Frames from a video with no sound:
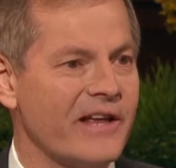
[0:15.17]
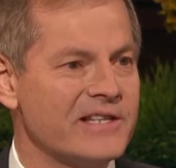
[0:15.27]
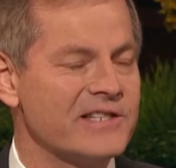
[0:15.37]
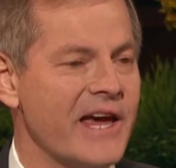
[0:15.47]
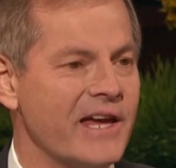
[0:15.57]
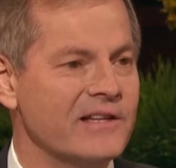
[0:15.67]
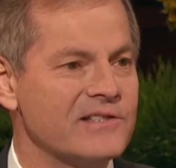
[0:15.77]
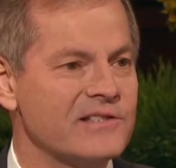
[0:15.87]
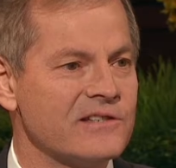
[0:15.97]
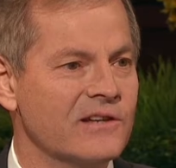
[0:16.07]
运动
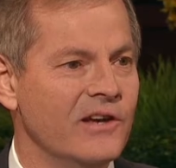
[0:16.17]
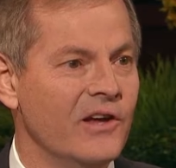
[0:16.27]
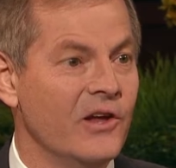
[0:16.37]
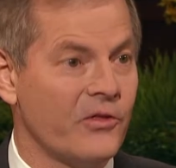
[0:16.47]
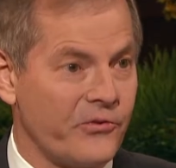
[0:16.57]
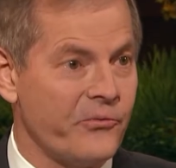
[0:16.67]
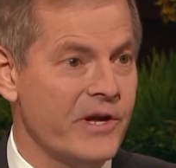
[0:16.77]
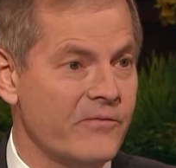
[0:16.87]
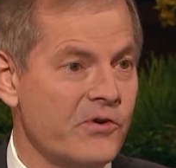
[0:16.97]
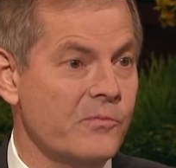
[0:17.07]
员是耶稣基
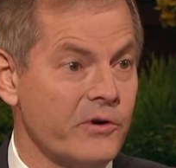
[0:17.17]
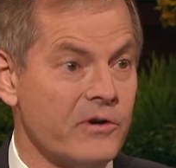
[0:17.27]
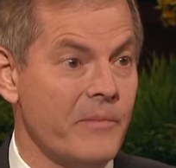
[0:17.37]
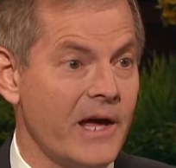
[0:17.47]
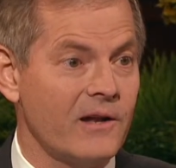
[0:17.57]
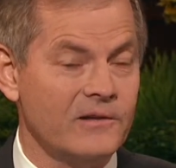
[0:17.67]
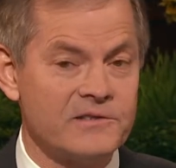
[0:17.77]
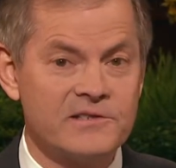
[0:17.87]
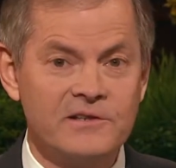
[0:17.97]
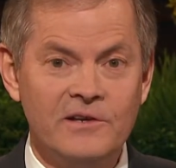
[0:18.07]
督后期圣徒教
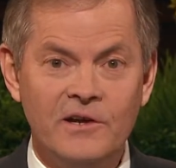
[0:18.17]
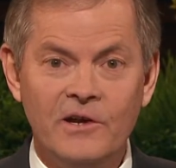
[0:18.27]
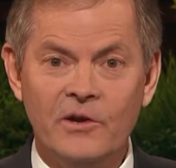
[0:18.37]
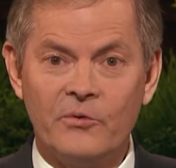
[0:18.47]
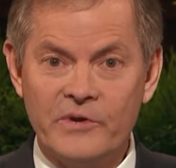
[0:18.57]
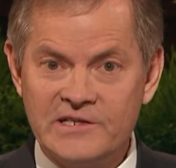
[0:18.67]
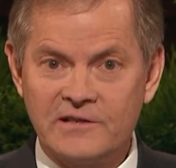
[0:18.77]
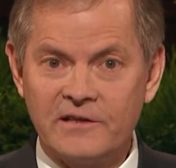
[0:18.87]
会的成员，